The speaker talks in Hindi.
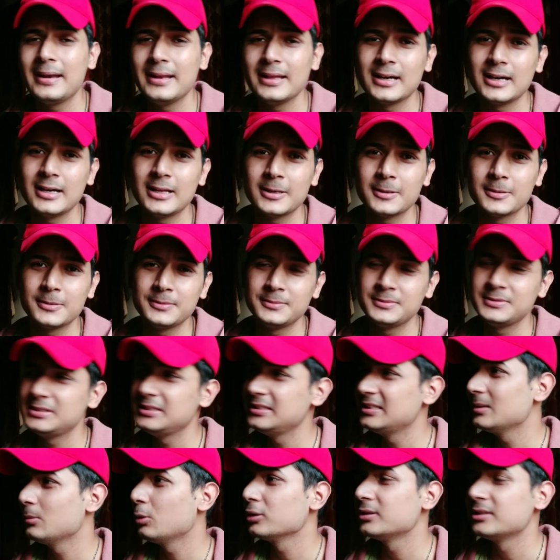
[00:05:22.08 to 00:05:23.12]
यार
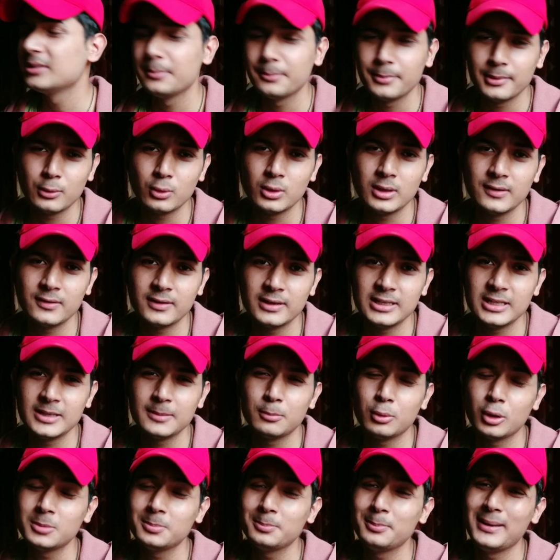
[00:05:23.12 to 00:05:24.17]
चीज़ें बहुत सिंपल होने वाली हैं
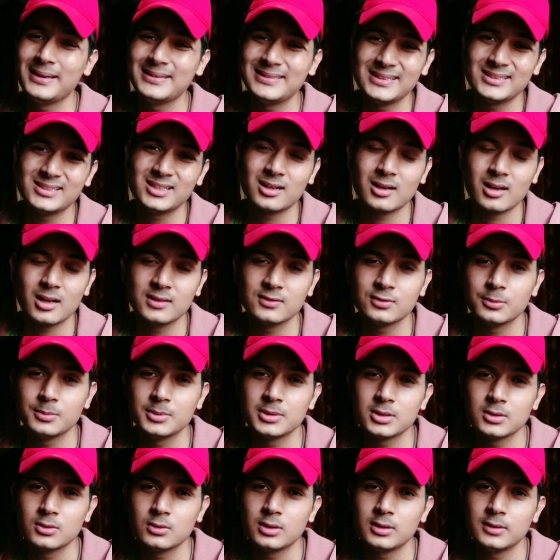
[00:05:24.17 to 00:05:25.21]
बहुत बेसिक सा
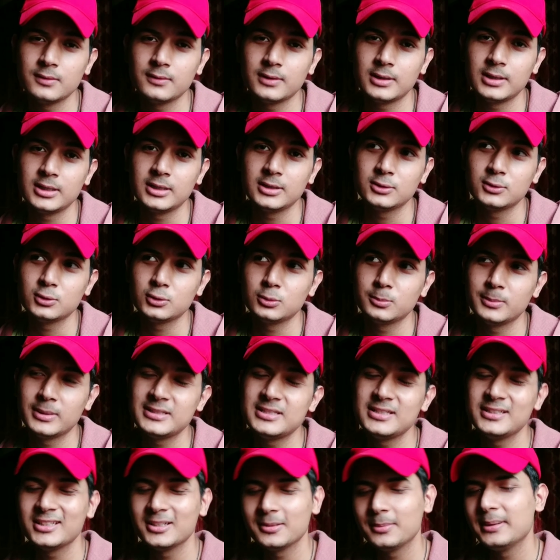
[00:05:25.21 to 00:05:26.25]
ट्रांसफॉर्मेशन होने वाला है तो मैं
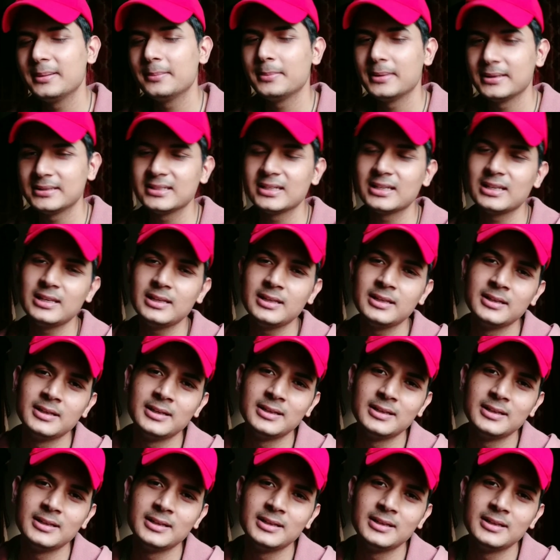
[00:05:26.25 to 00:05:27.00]
चीज़ें बेसिकली